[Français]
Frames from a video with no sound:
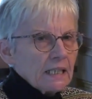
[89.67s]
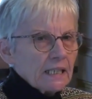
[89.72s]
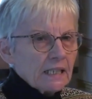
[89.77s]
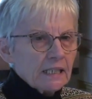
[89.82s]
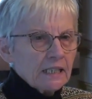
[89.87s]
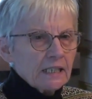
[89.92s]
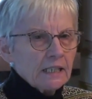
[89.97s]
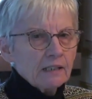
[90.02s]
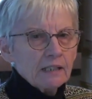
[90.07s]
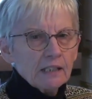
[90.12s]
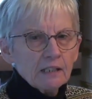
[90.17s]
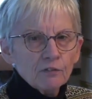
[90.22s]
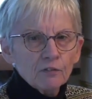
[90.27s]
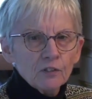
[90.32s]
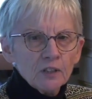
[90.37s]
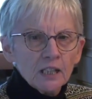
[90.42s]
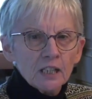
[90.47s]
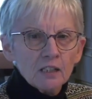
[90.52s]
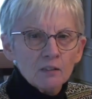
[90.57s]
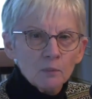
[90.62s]
Et,
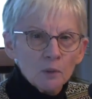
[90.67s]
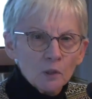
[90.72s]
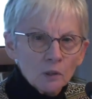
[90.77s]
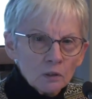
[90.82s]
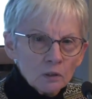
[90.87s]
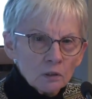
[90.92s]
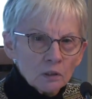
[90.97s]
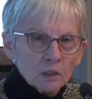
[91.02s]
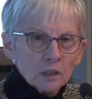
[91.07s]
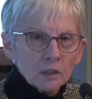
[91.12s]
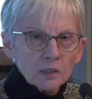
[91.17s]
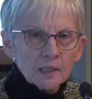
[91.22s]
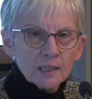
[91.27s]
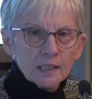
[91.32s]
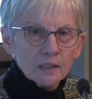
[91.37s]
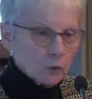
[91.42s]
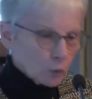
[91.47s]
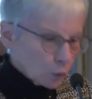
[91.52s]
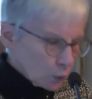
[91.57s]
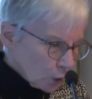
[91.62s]
finalement, euh,
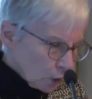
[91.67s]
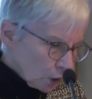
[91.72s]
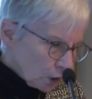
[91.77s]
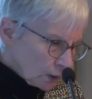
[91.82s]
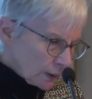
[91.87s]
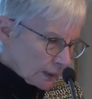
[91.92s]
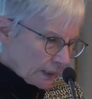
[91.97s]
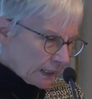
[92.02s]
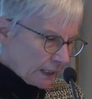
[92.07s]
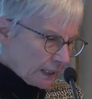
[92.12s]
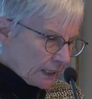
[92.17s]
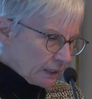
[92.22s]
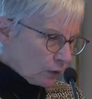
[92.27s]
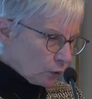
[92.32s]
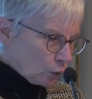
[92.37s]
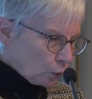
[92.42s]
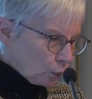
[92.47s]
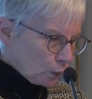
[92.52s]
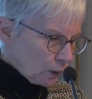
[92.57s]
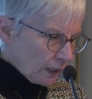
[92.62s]
cette audience, elle
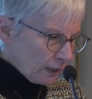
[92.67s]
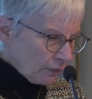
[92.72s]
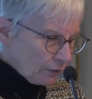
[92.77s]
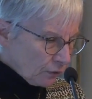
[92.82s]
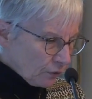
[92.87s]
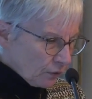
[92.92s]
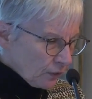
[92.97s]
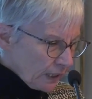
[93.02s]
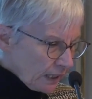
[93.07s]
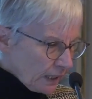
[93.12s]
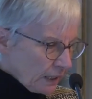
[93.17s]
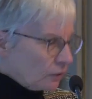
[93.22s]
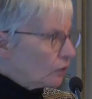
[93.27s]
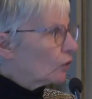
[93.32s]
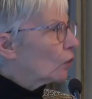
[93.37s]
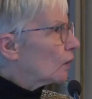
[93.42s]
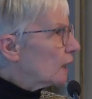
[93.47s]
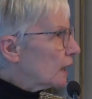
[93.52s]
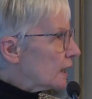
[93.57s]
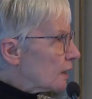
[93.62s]
est tout à fait
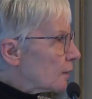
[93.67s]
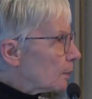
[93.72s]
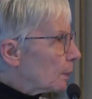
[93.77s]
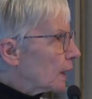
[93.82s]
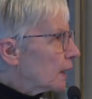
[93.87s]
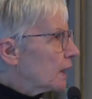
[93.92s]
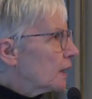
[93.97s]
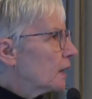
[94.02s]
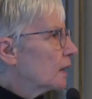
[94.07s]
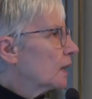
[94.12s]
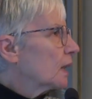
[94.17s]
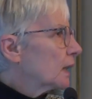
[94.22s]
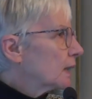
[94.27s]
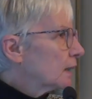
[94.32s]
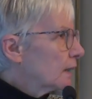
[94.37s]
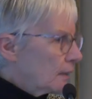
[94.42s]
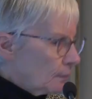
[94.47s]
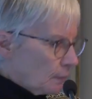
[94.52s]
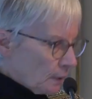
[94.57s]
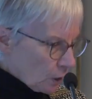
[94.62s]
dans l'esprit
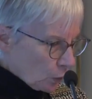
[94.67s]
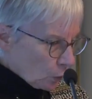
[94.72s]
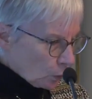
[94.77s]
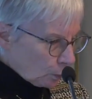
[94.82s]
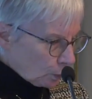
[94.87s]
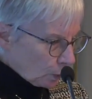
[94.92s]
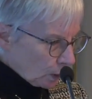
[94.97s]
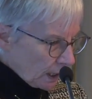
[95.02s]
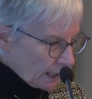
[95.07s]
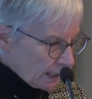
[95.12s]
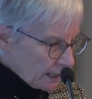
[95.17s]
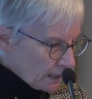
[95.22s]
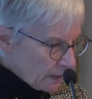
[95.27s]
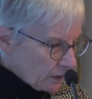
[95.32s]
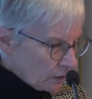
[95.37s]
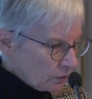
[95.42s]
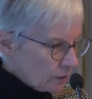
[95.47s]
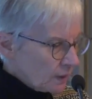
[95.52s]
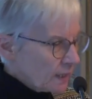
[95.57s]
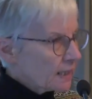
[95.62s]
des Maisons pour la
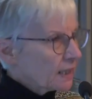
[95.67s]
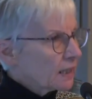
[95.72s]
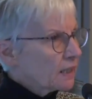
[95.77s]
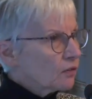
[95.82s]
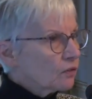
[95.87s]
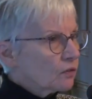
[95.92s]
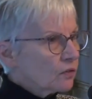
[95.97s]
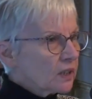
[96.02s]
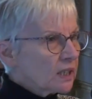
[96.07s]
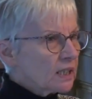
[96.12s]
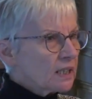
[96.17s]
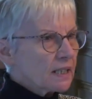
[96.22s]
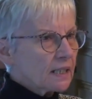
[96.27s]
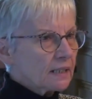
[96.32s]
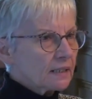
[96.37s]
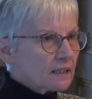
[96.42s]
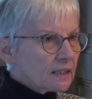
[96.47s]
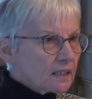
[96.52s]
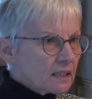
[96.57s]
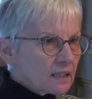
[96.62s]
Science qui vise
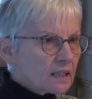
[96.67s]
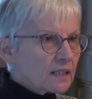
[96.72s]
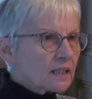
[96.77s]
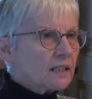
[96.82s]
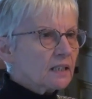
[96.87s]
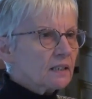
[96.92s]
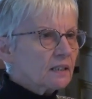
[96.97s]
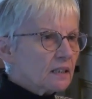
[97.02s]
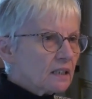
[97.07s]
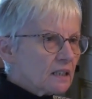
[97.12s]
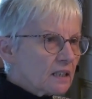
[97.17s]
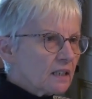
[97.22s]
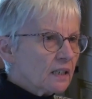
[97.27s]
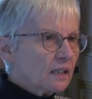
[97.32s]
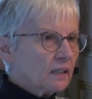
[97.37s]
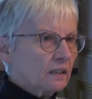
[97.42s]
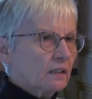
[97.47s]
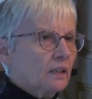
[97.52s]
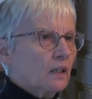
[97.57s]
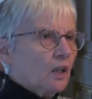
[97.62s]
à tisser des
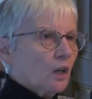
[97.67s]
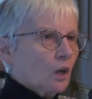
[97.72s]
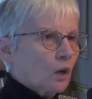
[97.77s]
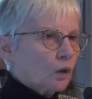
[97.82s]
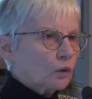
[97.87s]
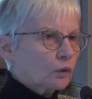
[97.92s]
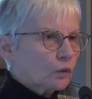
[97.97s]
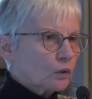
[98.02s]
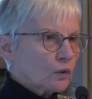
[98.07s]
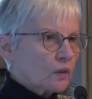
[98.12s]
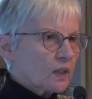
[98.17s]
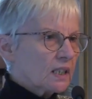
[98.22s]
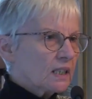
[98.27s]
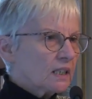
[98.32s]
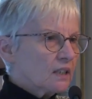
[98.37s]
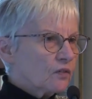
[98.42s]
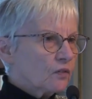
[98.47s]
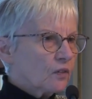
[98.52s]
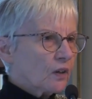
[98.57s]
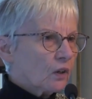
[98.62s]
liens entre ces
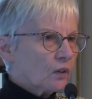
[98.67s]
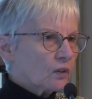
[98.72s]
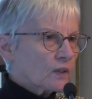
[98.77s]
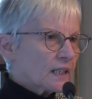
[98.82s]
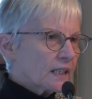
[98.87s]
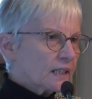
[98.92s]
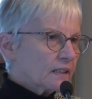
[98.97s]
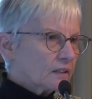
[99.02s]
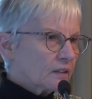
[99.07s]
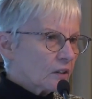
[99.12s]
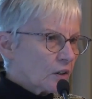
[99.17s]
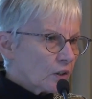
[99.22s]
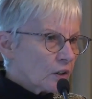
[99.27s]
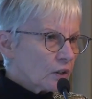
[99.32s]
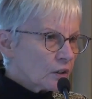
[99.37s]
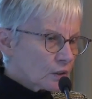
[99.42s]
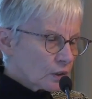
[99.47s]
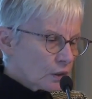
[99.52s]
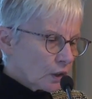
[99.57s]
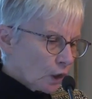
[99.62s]
différents
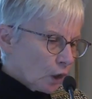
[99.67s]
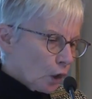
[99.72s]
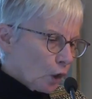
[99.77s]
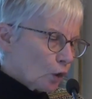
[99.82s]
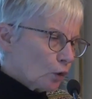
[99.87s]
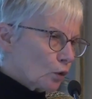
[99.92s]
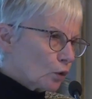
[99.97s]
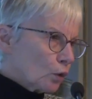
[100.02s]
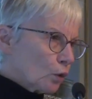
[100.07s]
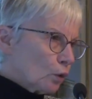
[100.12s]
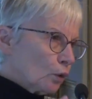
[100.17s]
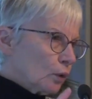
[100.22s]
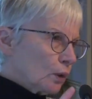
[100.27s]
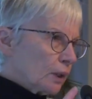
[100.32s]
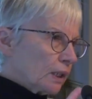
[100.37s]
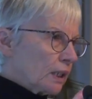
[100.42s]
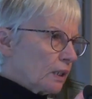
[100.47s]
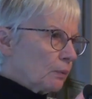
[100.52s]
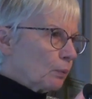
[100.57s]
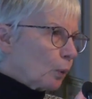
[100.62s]
acteurs, ceux
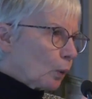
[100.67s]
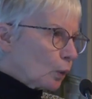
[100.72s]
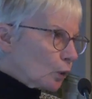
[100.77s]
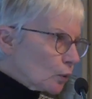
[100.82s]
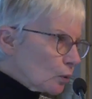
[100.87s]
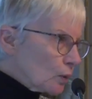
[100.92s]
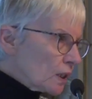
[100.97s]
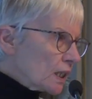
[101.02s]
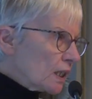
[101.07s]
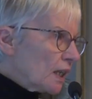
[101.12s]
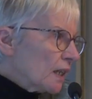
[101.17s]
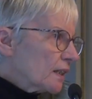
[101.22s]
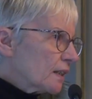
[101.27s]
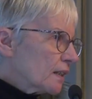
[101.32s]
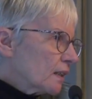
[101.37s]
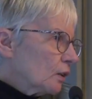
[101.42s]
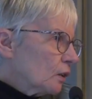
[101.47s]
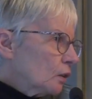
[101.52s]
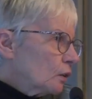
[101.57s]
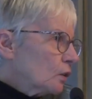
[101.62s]
qui produisent la
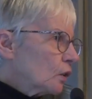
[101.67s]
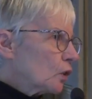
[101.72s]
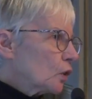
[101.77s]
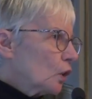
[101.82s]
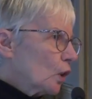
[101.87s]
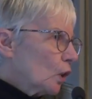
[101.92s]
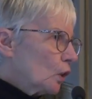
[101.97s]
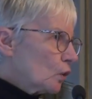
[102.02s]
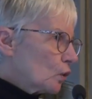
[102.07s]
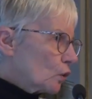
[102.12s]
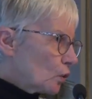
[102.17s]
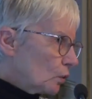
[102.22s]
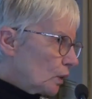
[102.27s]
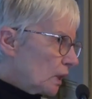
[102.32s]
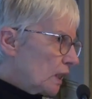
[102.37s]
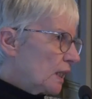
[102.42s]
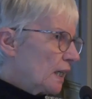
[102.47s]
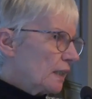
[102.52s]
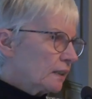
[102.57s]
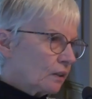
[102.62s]
science, ceux
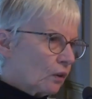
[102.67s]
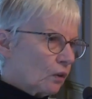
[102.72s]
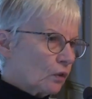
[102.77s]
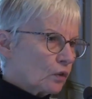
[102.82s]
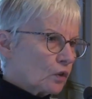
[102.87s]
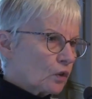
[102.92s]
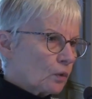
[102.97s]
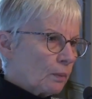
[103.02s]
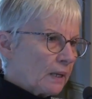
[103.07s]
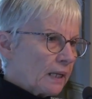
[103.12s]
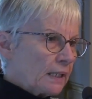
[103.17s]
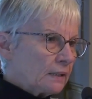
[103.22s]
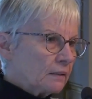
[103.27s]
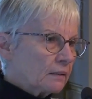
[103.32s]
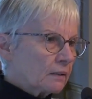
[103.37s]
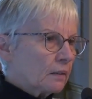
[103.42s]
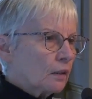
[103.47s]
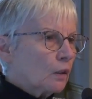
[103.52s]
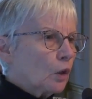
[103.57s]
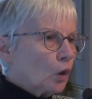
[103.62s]
qui la
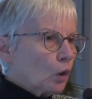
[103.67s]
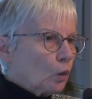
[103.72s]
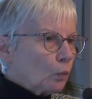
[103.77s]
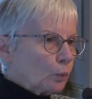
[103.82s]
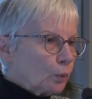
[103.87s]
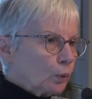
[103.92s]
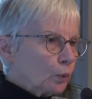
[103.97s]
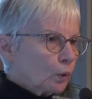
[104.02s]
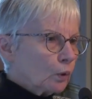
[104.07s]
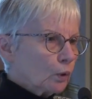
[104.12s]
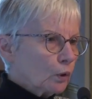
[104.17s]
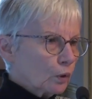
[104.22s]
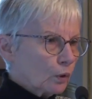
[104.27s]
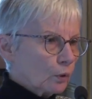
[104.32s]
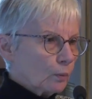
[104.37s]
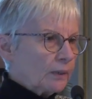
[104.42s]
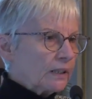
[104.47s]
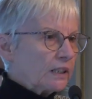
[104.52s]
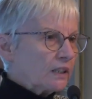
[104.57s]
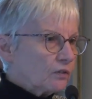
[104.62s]
transmettent pour
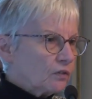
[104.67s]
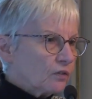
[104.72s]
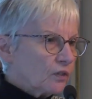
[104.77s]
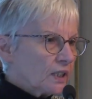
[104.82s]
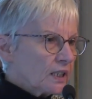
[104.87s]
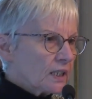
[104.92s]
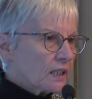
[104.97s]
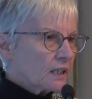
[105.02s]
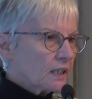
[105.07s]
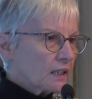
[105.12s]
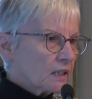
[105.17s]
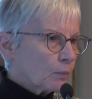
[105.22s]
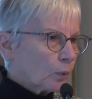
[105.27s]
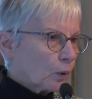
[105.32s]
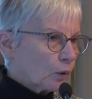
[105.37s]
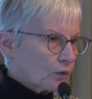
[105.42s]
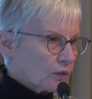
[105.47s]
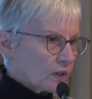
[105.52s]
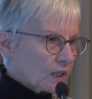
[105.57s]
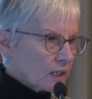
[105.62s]
le bénéfice des
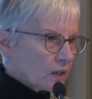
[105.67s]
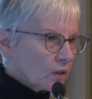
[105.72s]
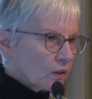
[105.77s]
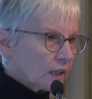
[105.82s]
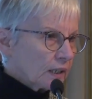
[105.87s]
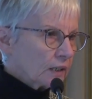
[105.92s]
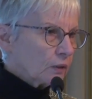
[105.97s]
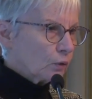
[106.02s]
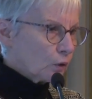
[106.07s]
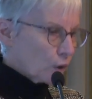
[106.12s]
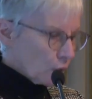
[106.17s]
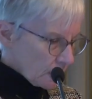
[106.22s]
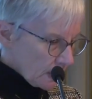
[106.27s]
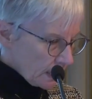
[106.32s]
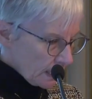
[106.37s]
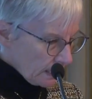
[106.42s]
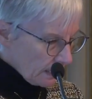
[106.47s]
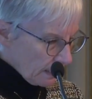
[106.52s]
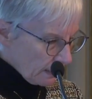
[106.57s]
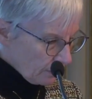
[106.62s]
professeurs et de
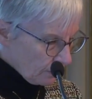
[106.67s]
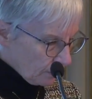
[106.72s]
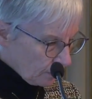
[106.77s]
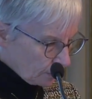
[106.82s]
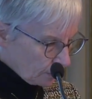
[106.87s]
leurs élèves.